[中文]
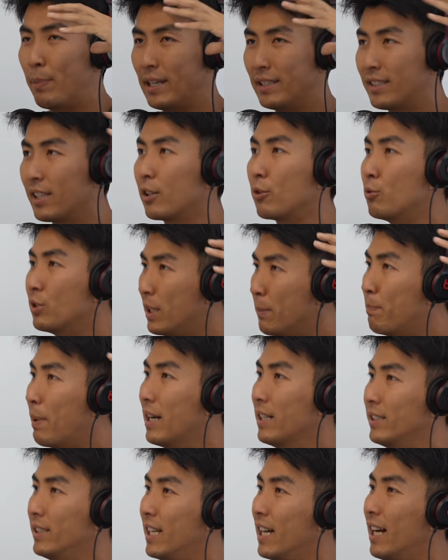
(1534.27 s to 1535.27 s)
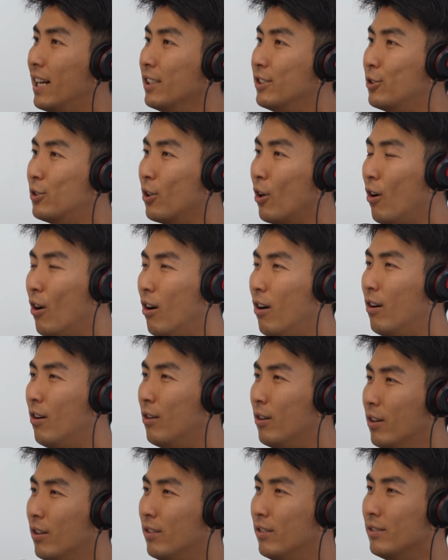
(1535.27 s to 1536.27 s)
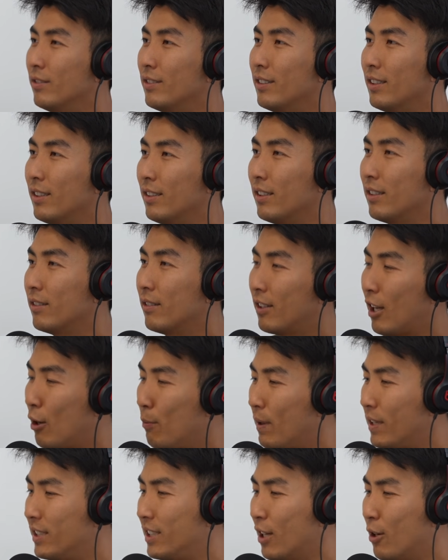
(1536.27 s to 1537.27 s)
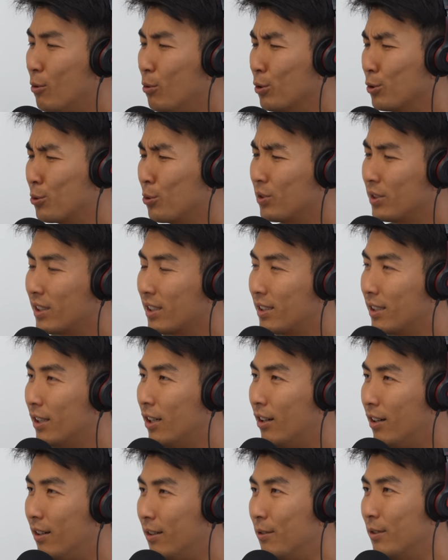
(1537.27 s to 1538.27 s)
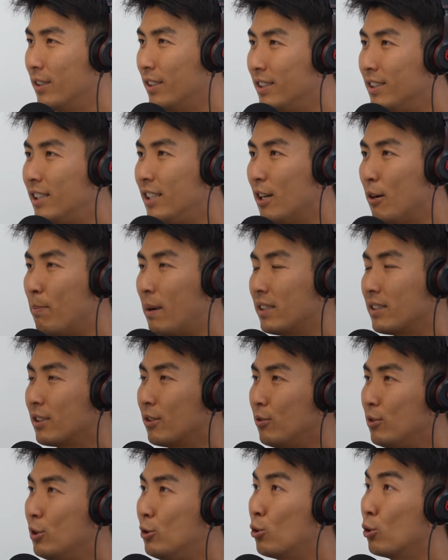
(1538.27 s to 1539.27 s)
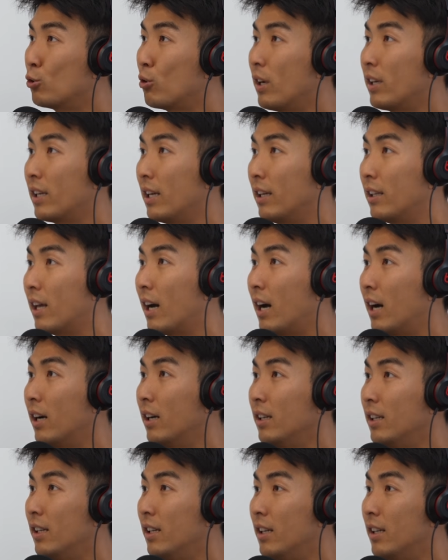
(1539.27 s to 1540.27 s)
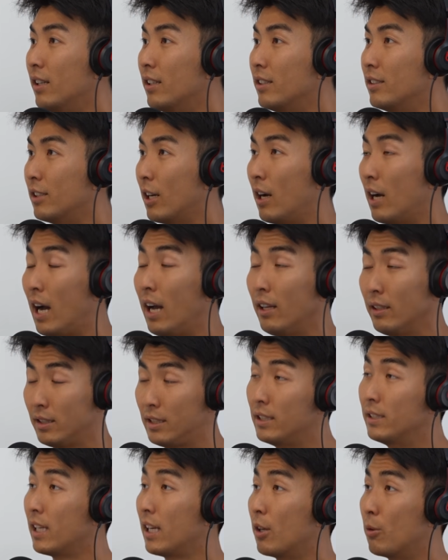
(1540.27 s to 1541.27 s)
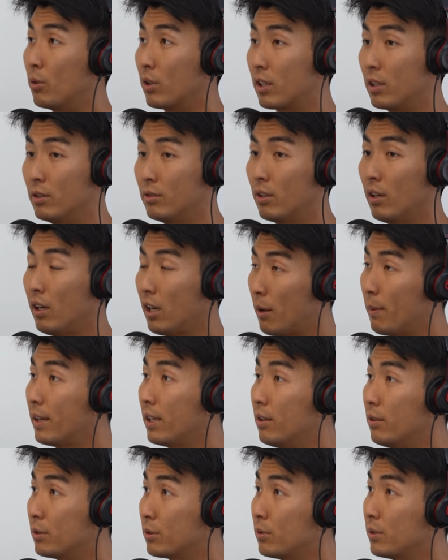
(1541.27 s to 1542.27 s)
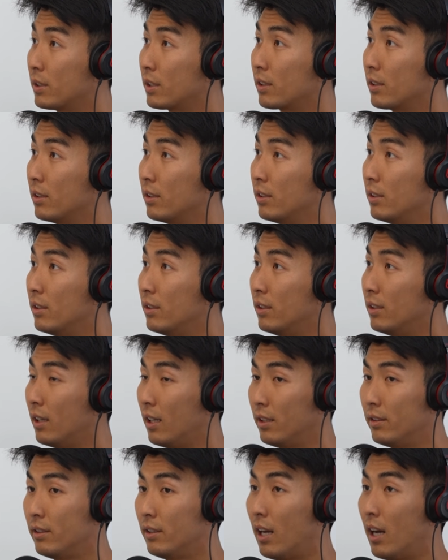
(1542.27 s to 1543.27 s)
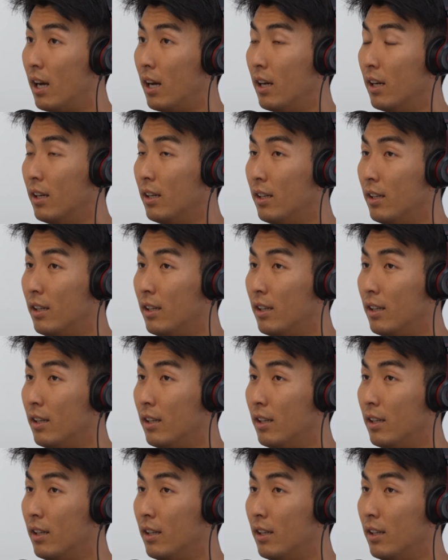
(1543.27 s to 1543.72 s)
被这个东西绑架，就说哦，老板想我做这个，哦，我一定要把这个东西做出来给他。然后啊，现在的我可能说，老板要我做这个，那。